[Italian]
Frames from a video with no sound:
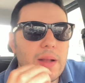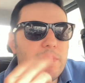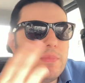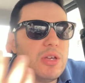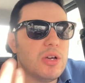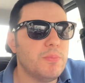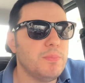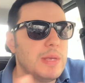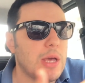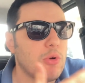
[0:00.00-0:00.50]

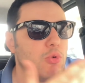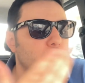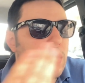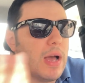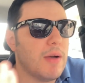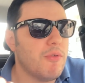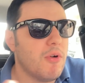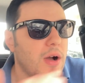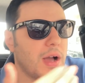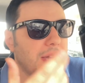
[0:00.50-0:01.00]
Io mi
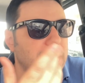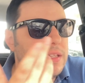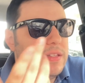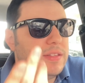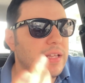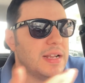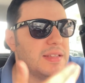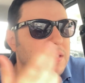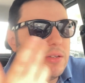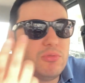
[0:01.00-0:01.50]
auguravo anche di
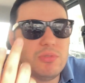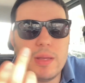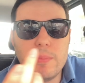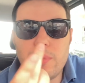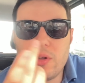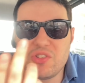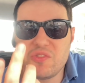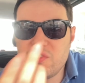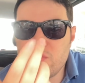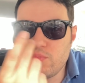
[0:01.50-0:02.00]
dare saluti a
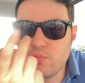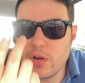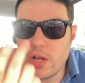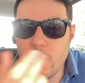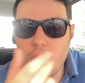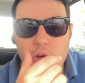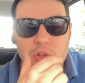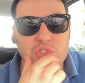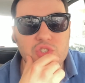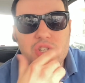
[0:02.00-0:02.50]
Brozovic pure
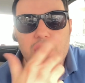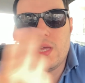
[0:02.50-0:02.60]
oggi,